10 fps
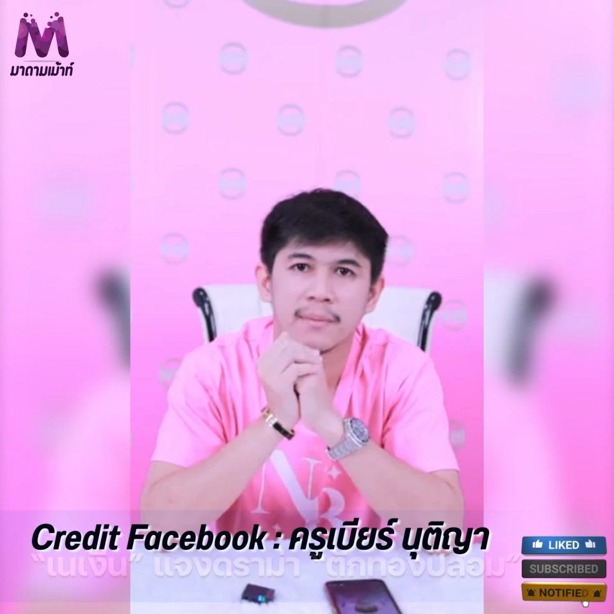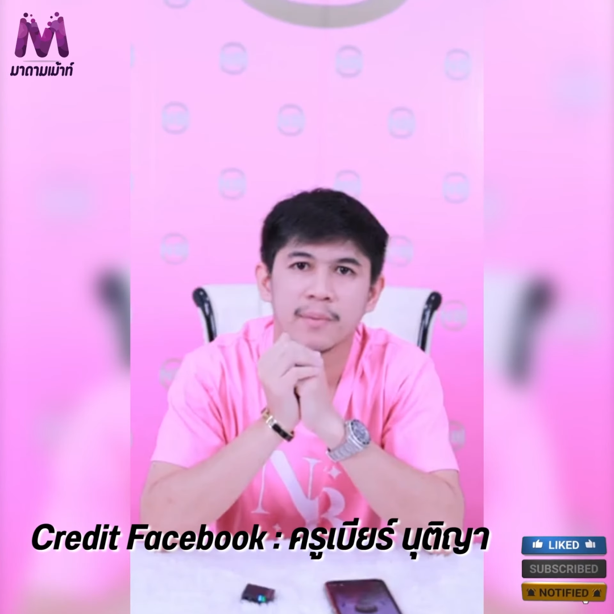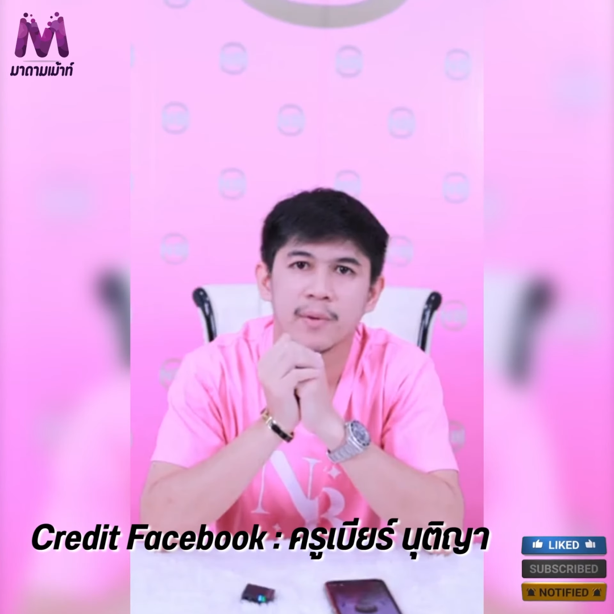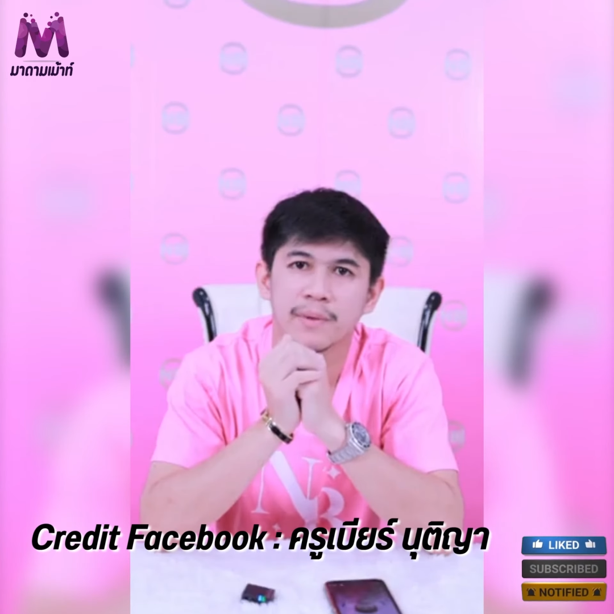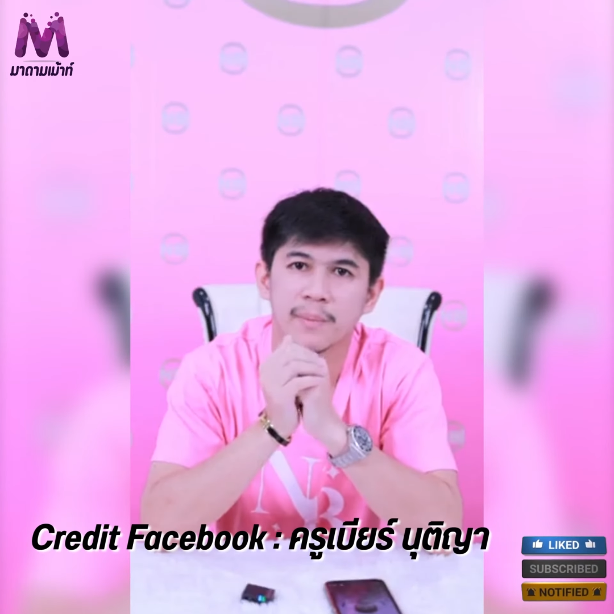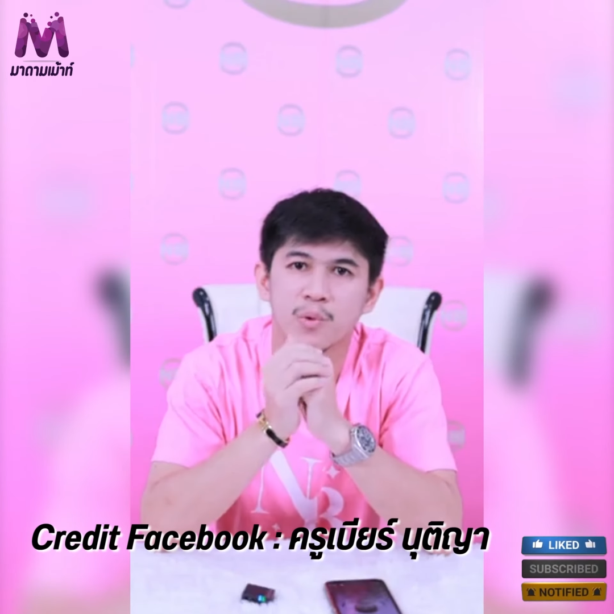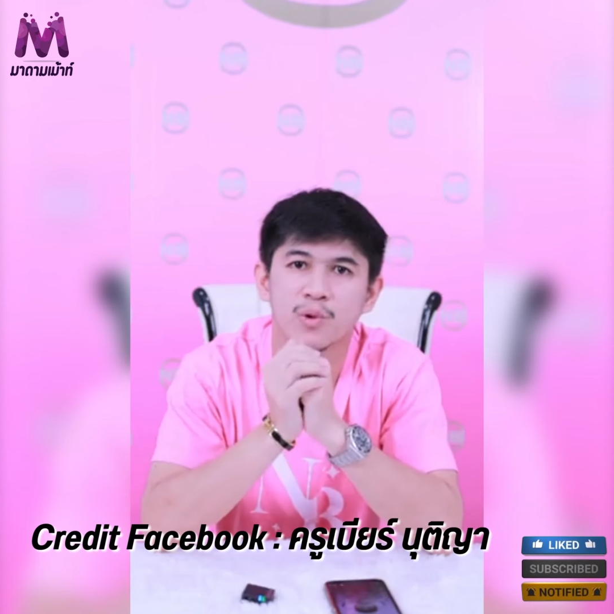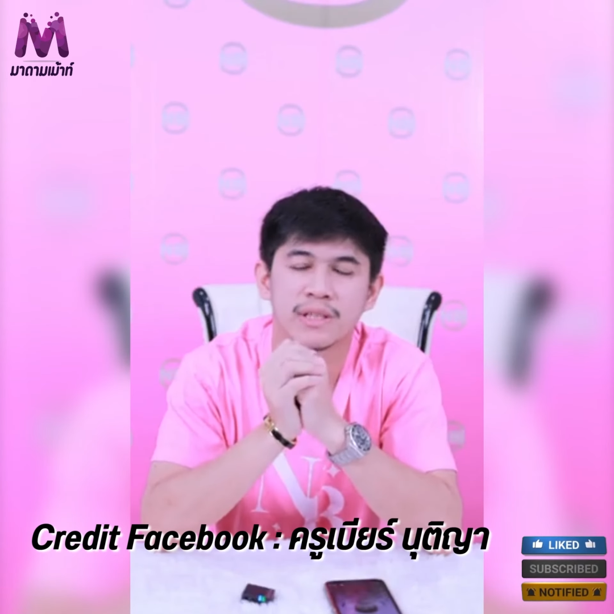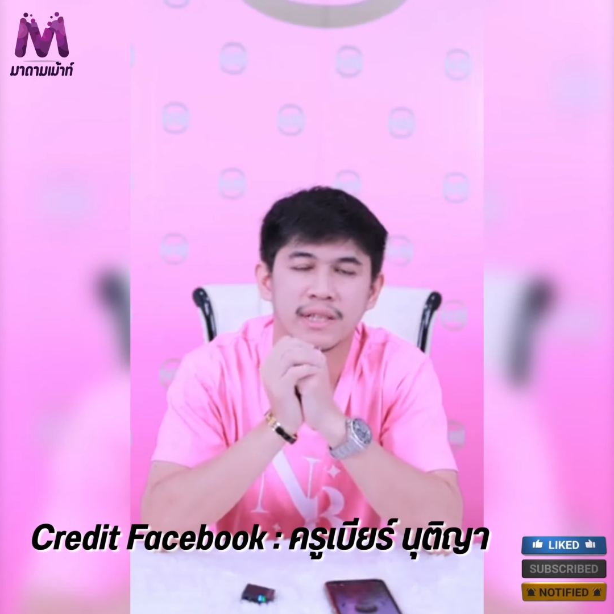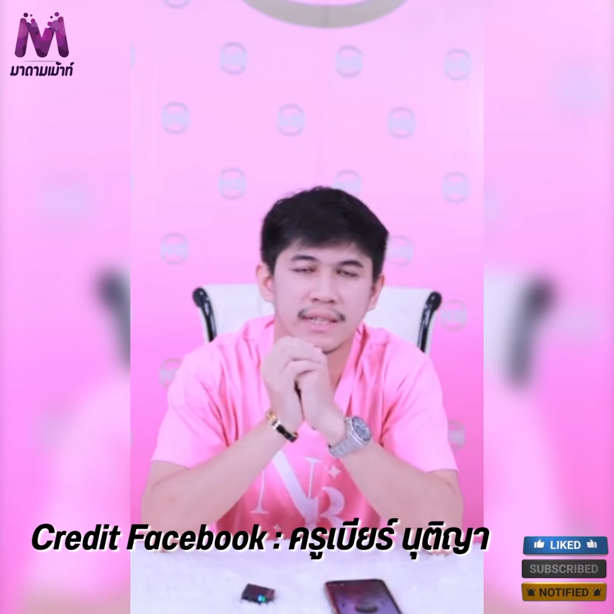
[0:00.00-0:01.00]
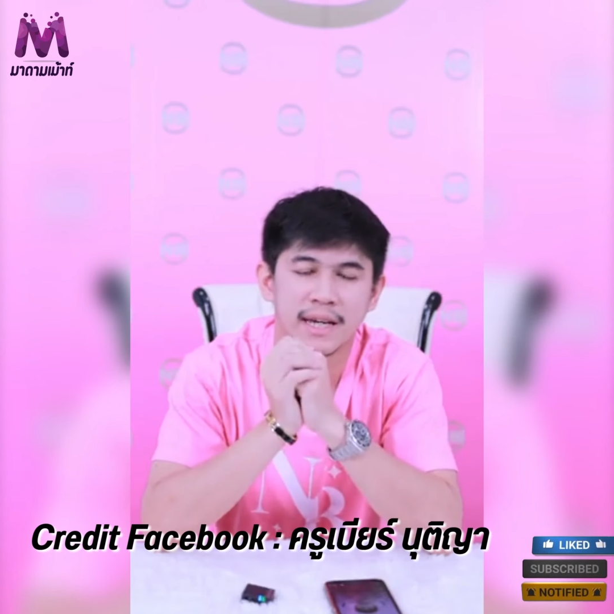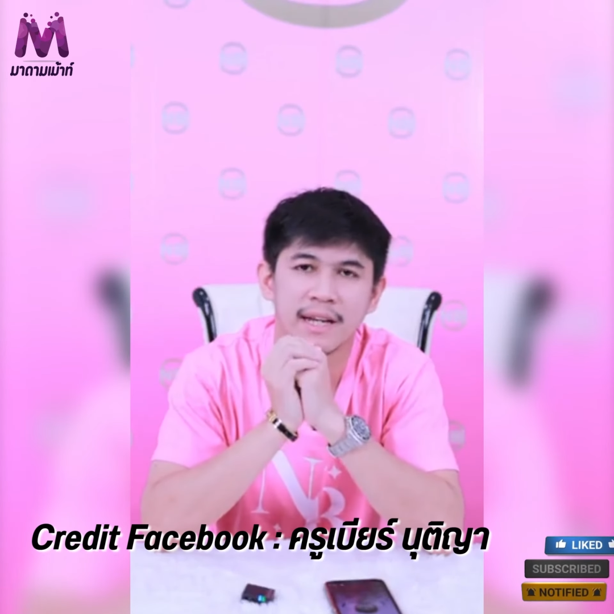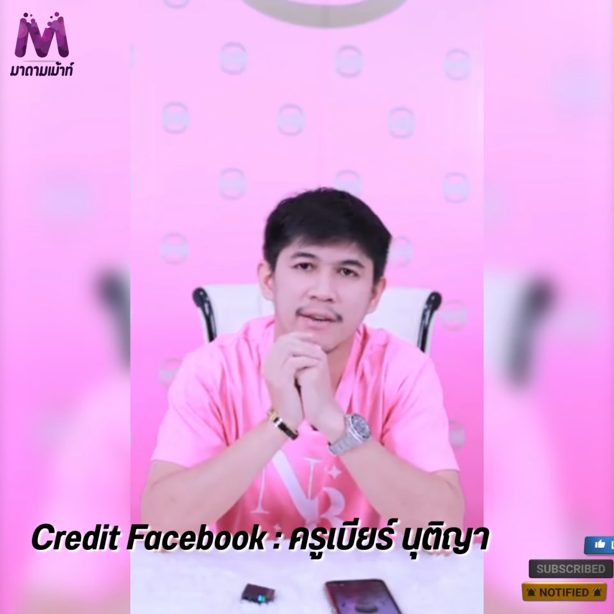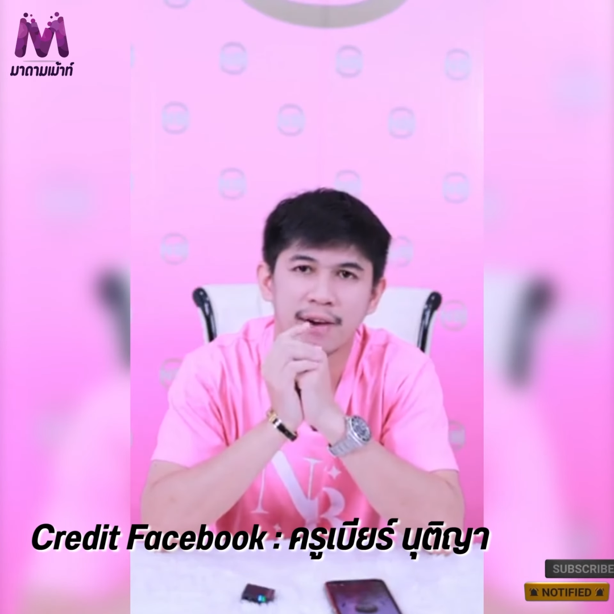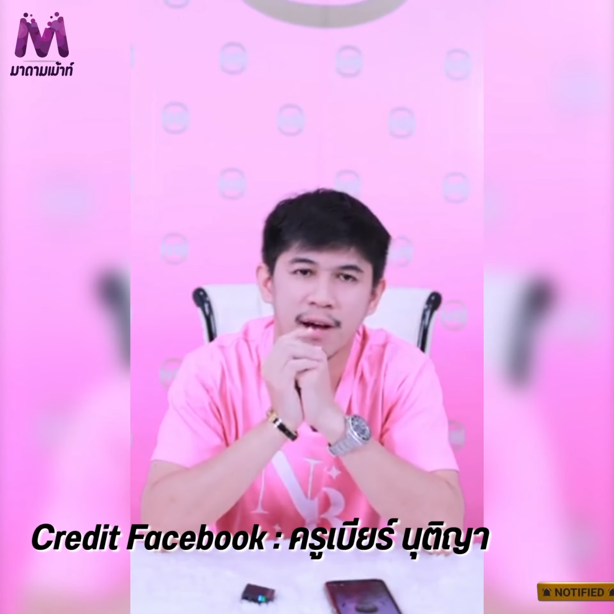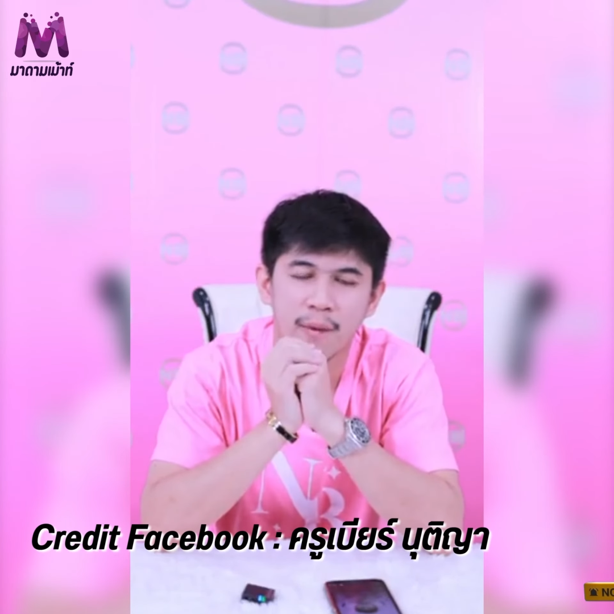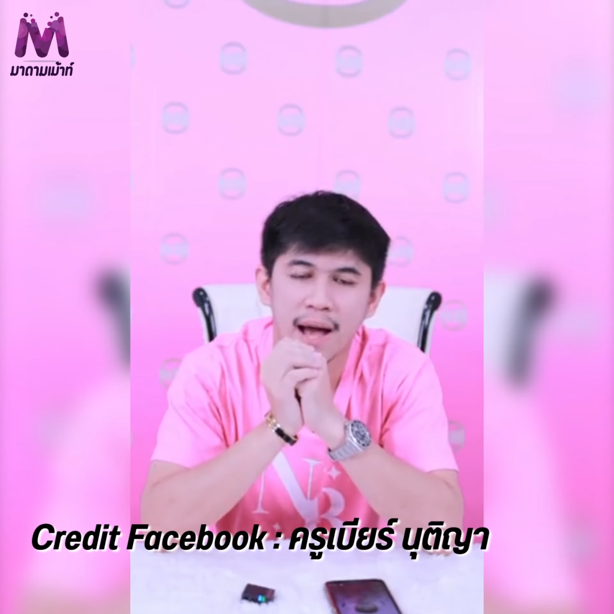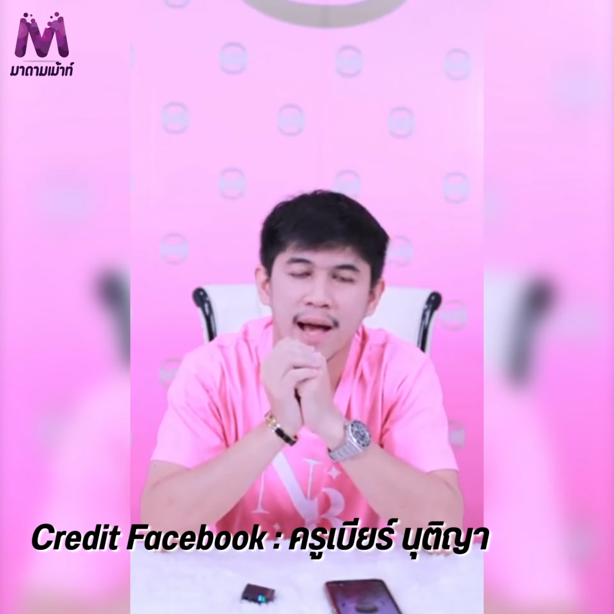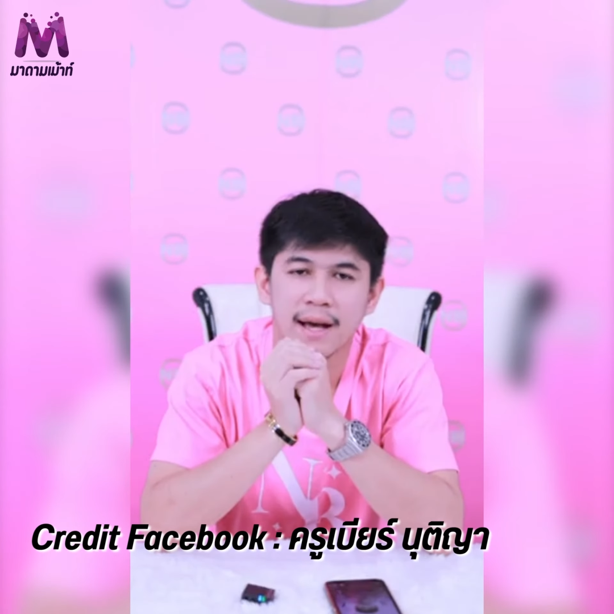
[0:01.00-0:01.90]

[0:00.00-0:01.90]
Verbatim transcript: ผมจะพูดชี้ชัดให้ฟังว่า